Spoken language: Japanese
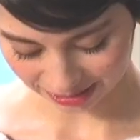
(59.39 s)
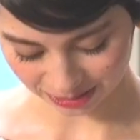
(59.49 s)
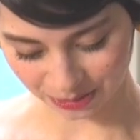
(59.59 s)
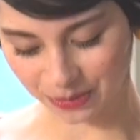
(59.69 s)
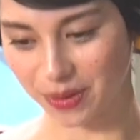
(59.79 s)

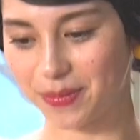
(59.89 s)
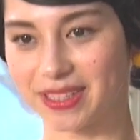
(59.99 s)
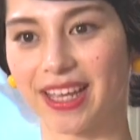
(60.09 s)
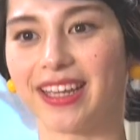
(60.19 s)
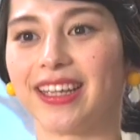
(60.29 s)
そのま
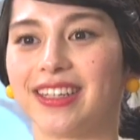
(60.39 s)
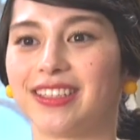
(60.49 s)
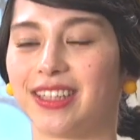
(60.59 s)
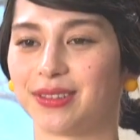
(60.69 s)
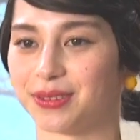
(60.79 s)
ま再現
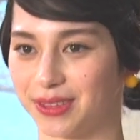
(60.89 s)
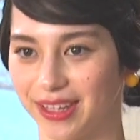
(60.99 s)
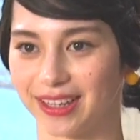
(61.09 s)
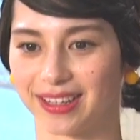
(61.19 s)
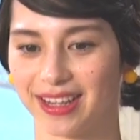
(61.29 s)
してるの
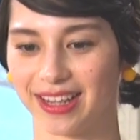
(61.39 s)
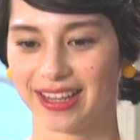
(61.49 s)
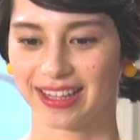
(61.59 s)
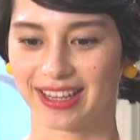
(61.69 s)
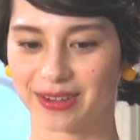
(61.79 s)
で、
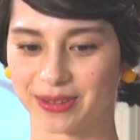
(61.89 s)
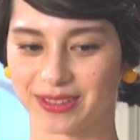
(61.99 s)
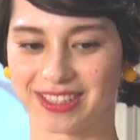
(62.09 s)
結構